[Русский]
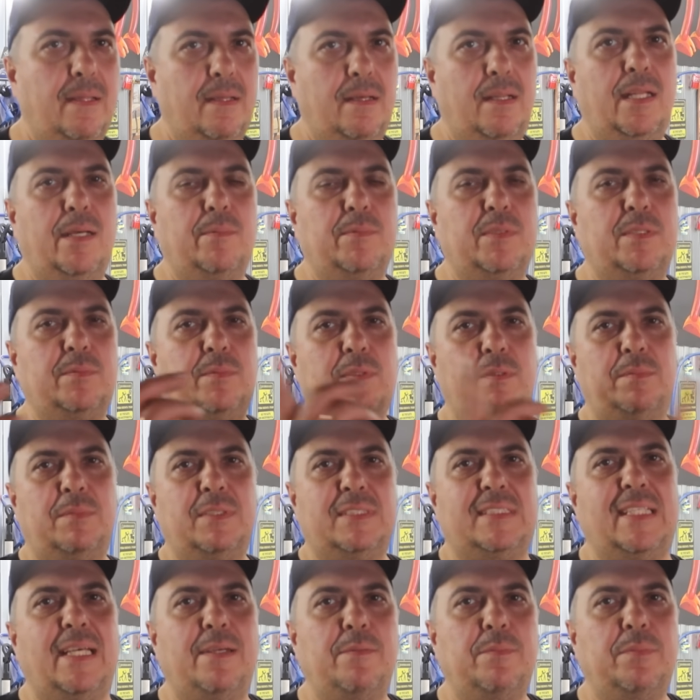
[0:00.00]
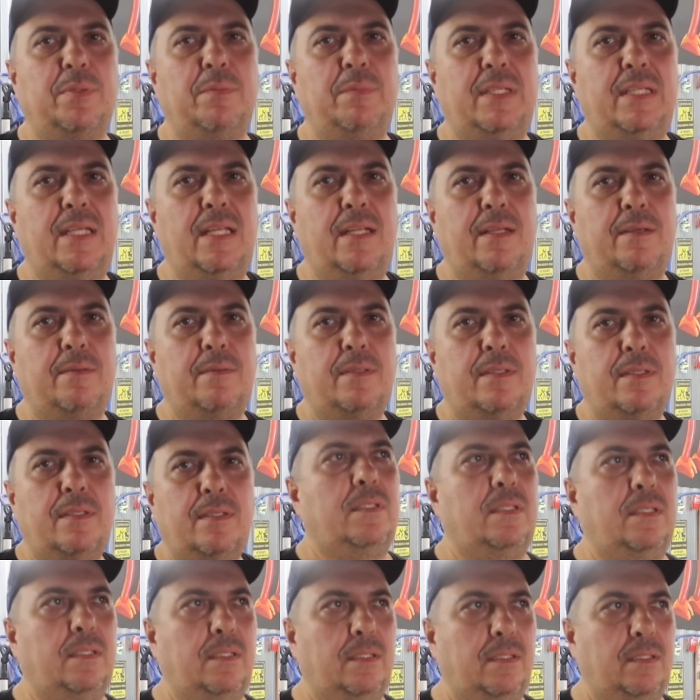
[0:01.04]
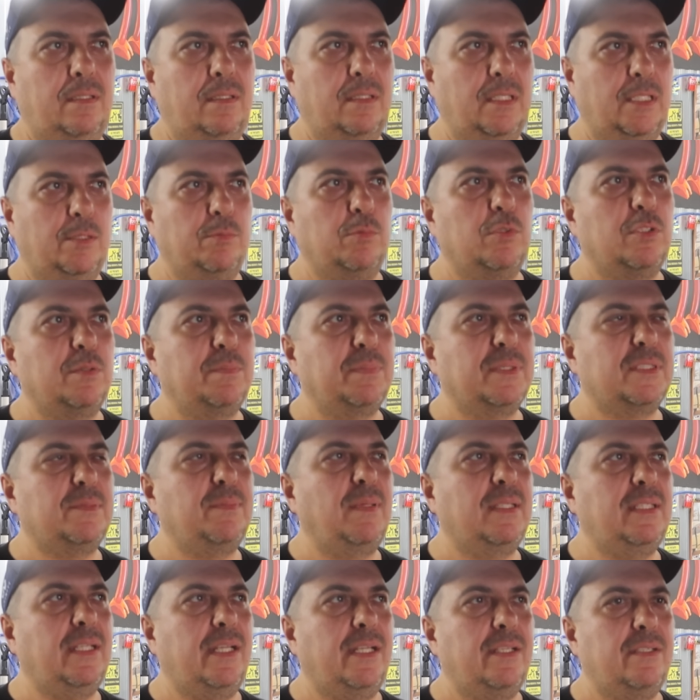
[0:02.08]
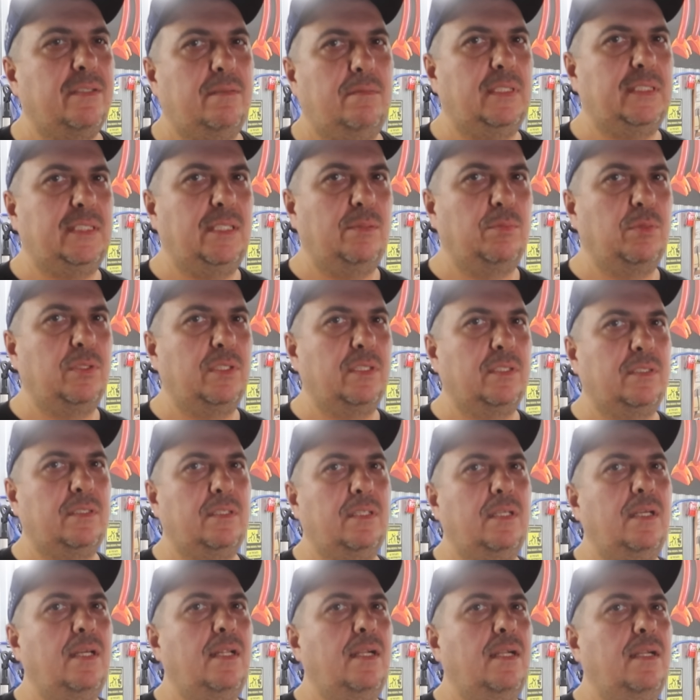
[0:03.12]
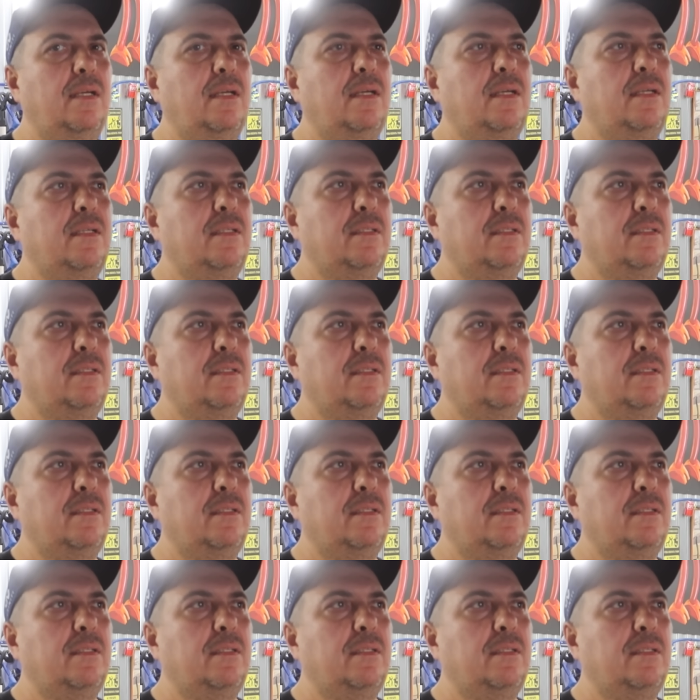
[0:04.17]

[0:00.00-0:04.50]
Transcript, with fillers: Лямды мы местами поменяли, и надо будет посмотреть. Если а бы... пины смотрели?